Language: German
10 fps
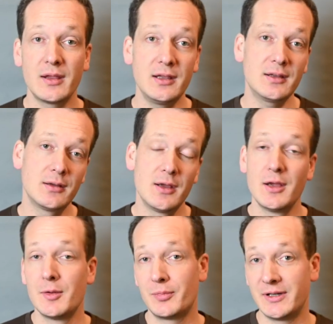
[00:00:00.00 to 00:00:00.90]
Ich
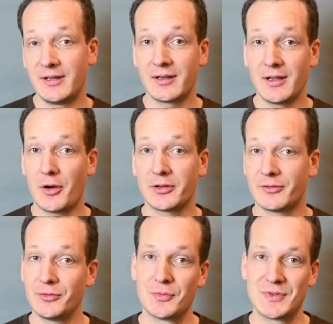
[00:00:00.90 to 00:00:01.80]
plädiere ja auch dafür,